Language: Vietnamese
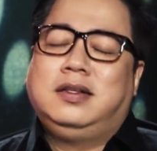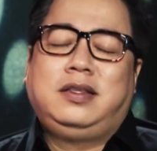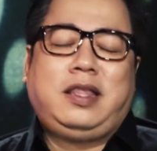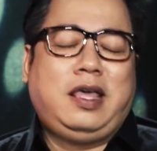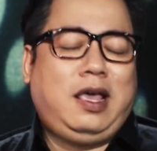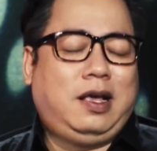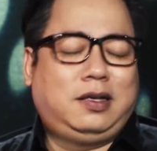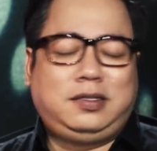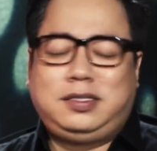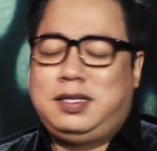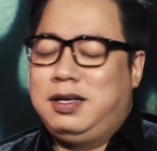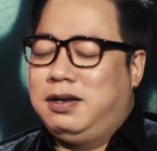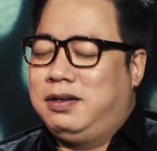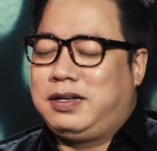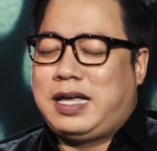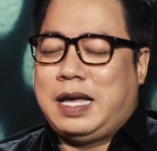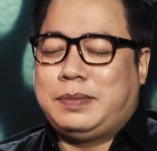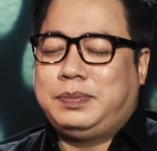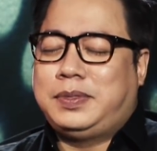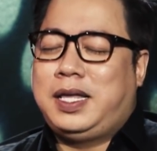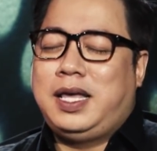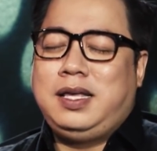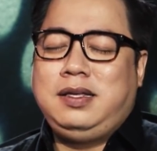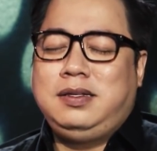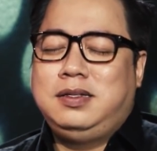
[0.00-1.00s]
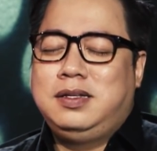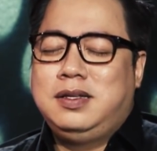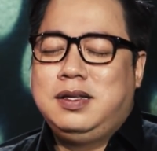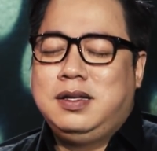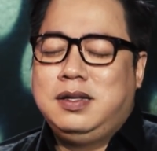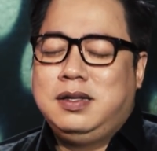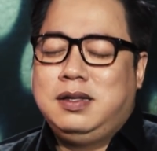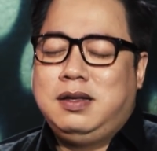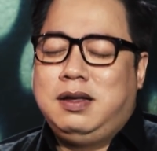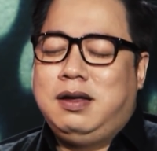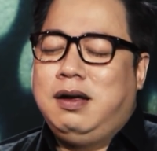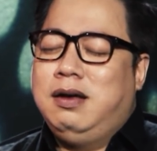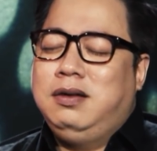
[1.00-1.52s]
thiệt sự cảm thấy
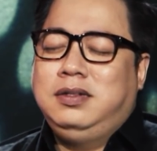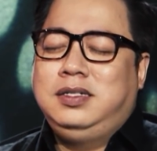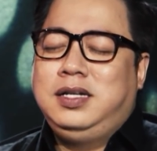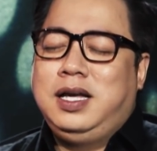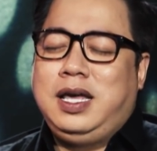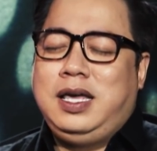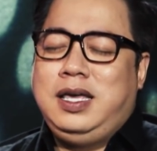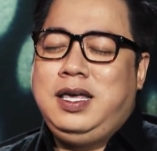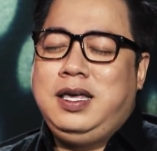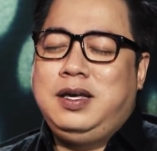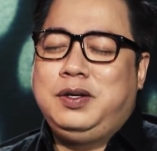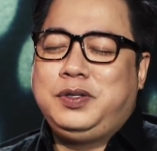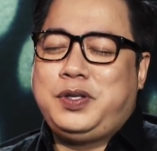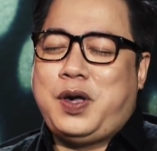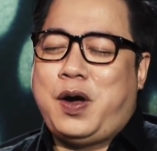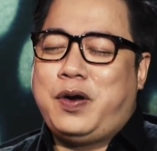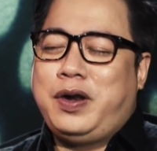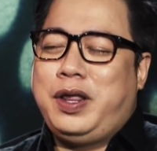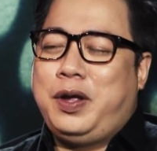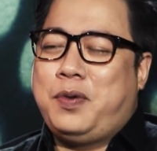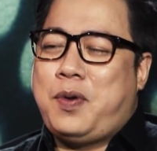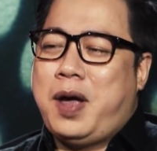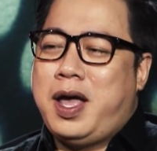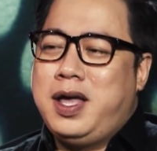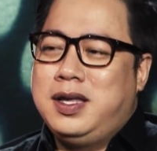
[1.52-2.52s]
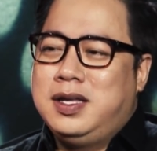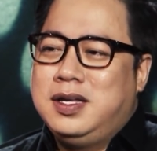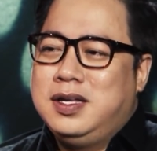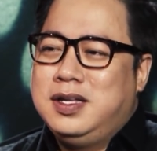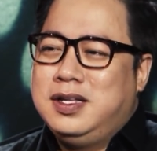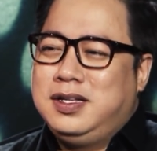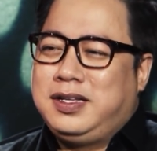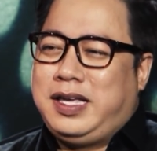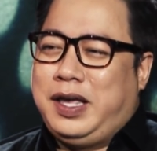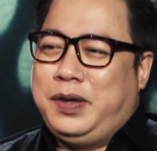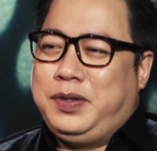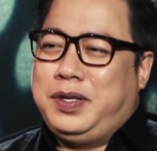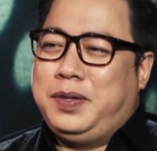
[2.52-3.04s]
ưng ừ, ý con nhỏ này quá
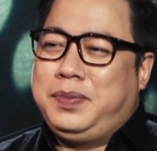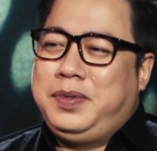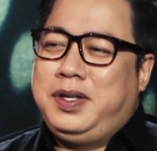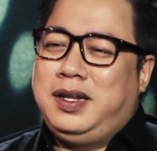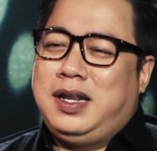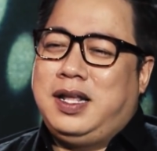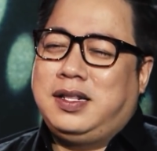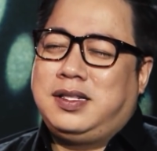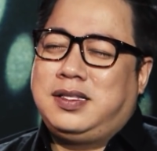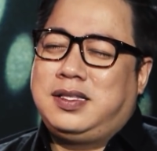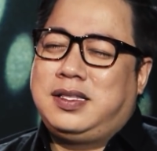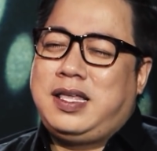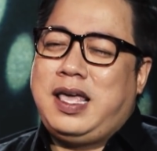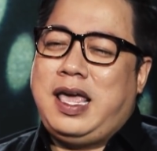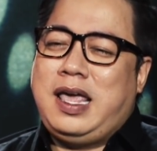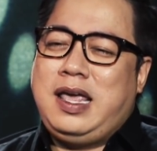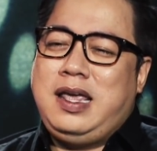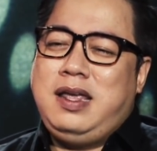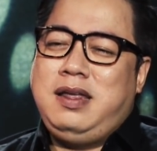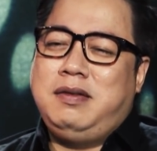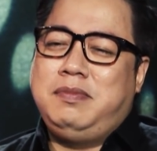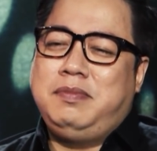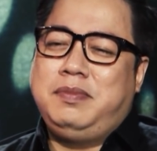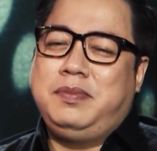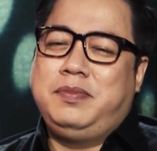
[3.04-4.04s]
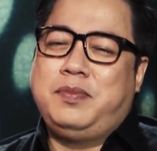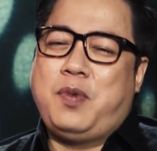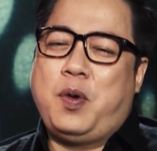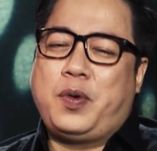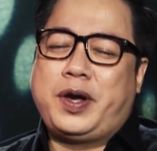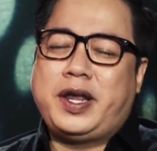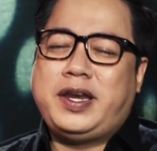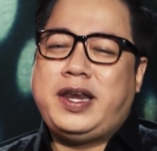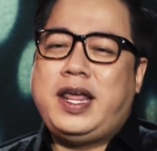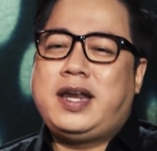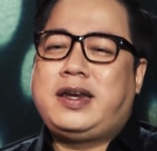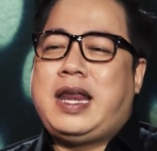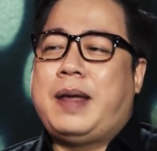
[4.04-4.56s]
kiểu giống như là thấy một cái
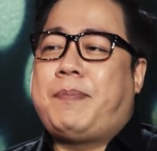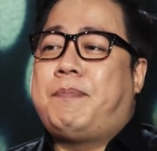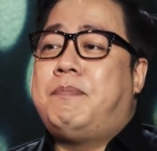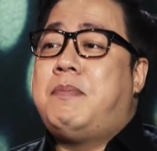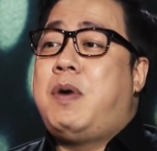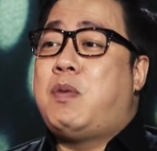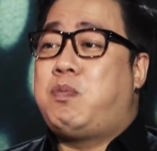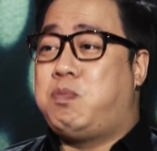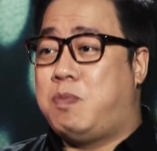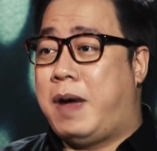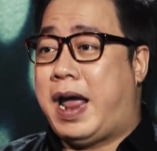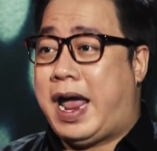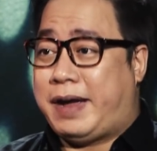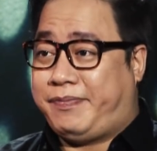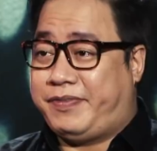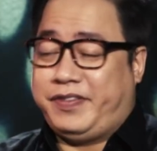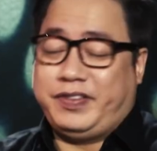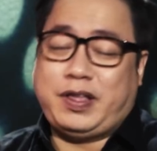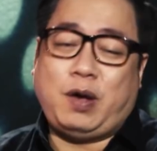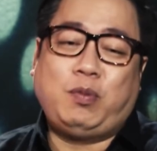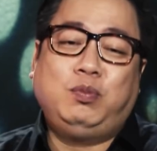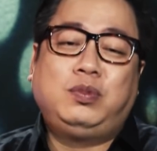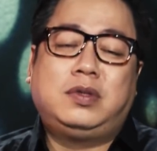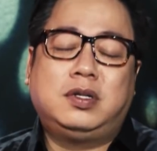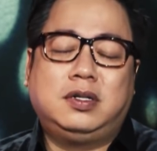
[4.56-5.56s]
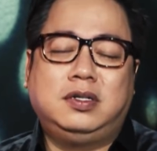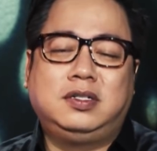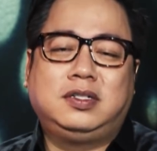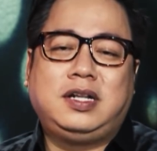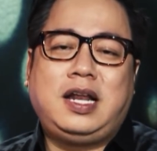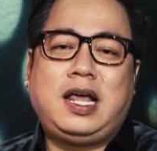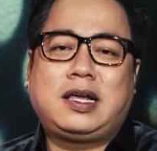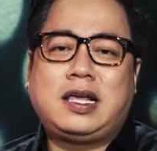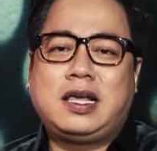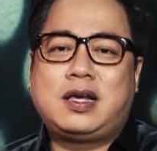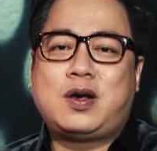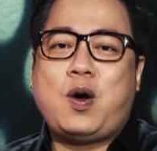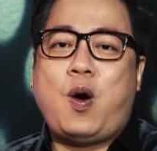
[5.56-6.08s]
nét đẹp mộc mạc vì thông thường là
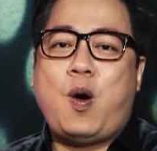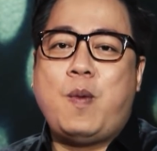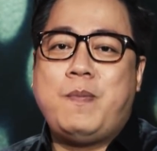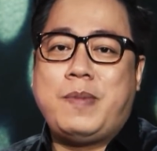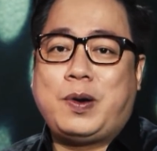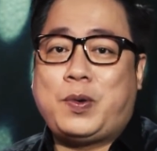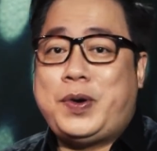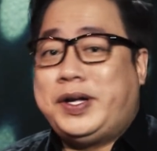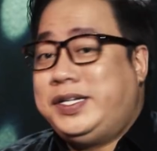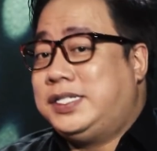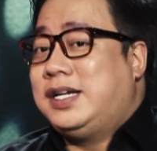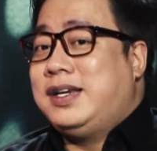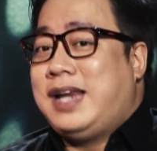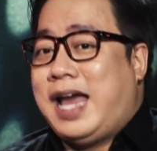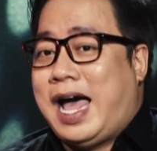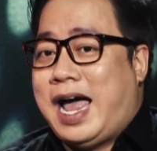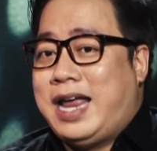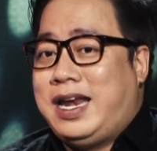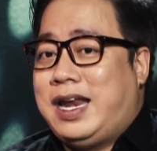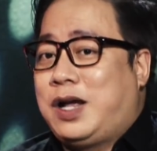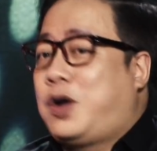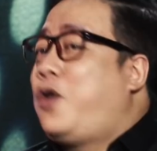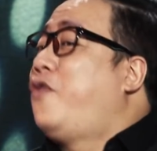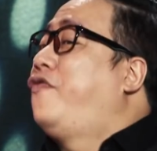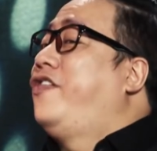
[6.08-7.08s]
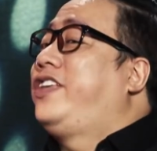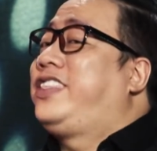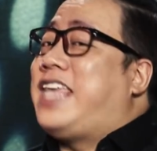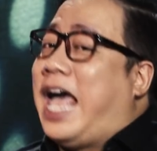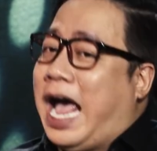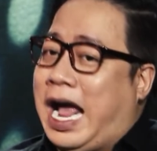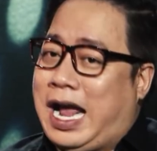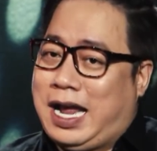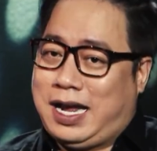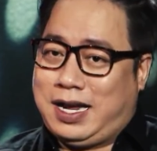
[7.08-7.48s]
cái cô mà quay trở lại là cô phải chặt